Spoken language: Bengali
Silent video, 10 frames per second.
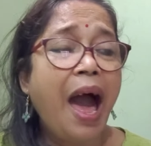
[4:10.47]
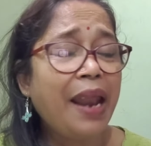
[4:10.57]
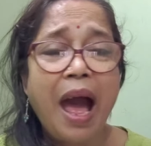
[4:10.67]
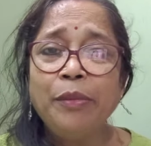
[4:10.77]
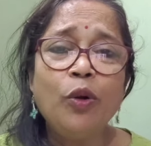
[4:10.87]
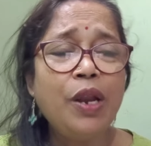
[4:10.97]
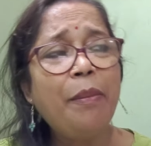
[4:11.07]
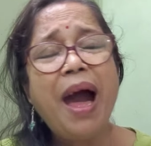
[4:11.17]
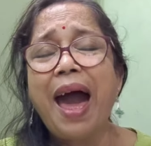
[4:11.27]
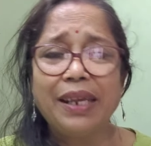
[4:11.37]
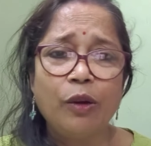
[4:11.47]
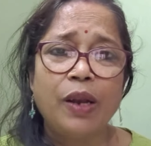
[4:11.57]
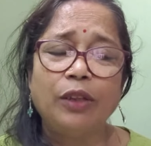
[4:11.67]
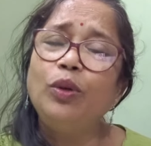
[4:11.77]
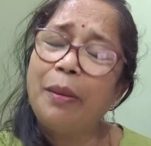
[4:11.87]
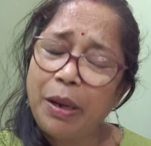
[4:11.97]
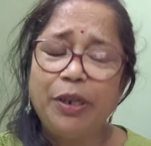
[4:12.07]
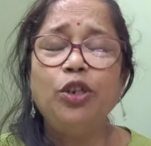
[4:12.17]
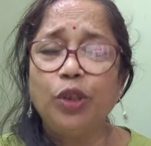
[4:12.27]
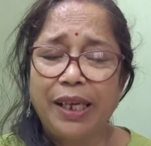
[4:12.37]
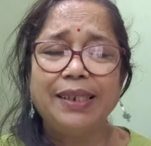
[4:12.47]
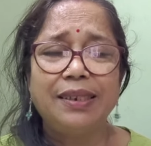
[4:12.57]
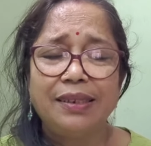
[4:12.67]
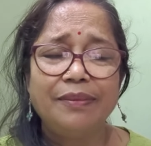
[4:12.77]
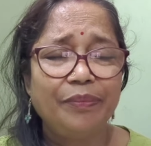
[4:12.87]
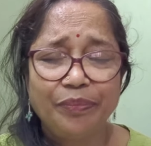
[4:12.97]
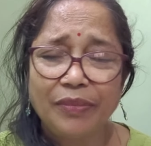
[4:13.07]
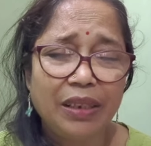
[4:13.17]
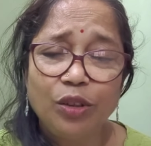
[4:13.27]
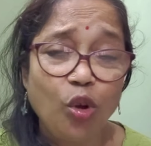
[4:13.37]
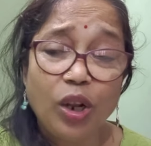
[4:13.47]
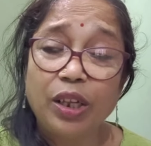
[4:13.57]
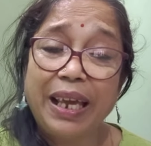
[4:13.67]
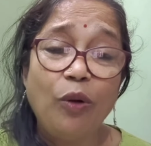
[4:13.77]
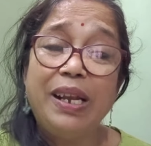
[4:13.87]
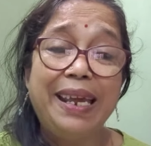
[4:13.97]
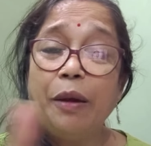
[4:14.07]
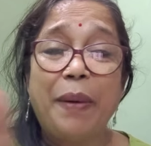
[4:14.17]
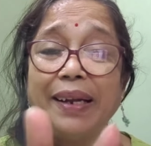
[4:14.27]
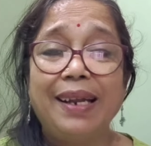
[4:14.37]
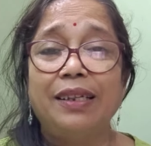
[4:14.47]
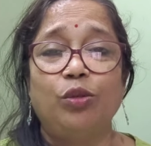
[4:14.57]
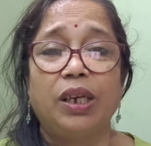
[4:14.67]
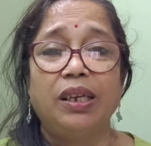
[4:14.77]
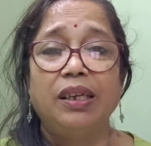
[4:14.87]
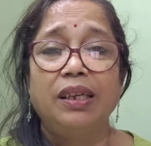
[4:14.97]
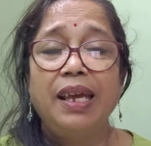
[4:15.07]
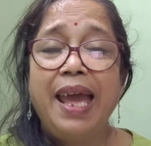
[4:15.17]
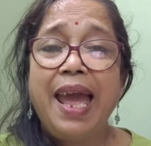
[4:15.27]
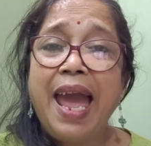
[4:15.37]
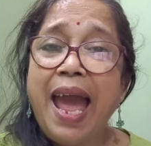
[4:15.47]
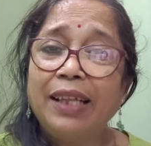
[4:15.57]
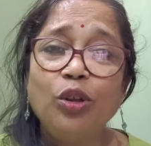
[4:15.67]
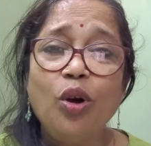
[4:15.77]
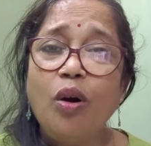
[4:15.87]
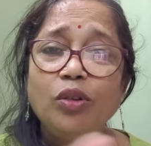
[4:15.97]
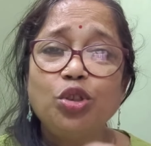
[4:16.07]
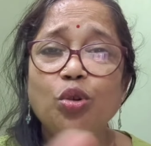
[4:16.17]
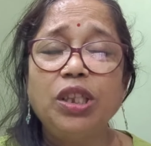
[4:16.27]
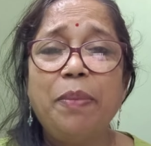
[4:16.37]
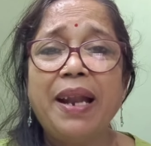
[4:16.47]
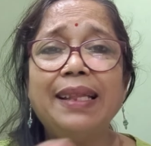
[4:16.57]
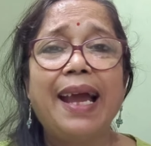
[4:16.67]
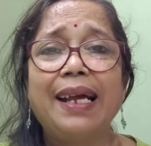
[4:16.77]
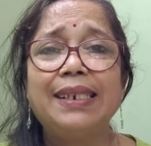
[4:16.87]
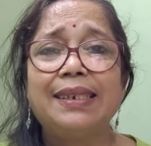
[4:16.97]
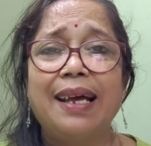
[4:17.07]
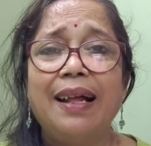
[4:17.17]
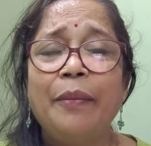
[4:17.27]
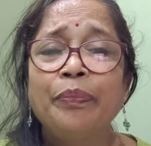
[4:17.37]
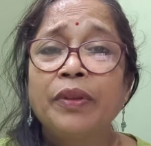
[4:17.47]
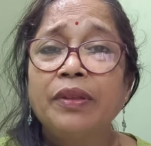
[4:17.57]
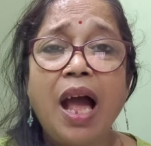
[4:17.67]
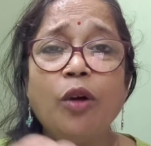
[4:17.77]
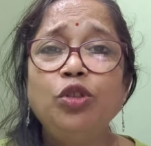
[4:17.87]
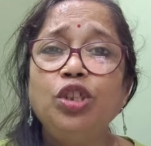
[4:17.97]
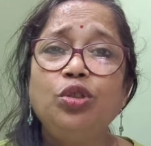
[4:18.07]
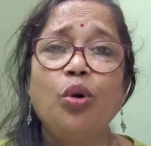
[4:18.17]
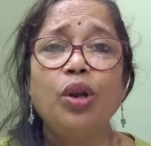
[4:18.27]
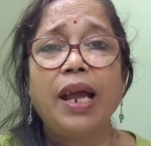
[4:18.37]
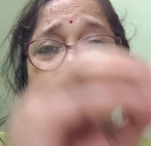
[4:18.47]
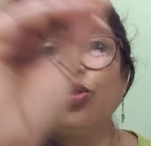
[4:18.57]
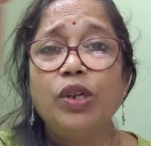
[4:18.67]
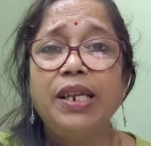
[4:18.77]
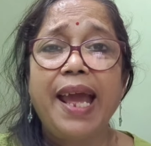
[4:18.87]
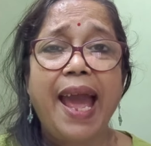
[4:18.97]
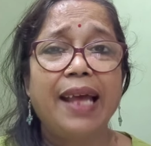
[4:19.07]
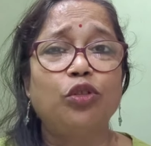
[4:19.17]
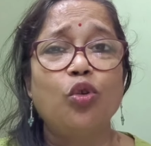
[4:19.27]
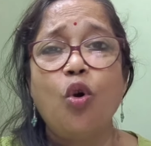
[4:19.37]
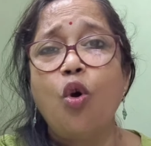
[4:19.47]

আর আমিও না বা আর কেউ না তুই আমার ভিডিও দেখিস তো কেউ লিঙ্ক পাঠায় না তোকে এত সতীপানা দেখাস না তাও যদি তোর শরীরে এত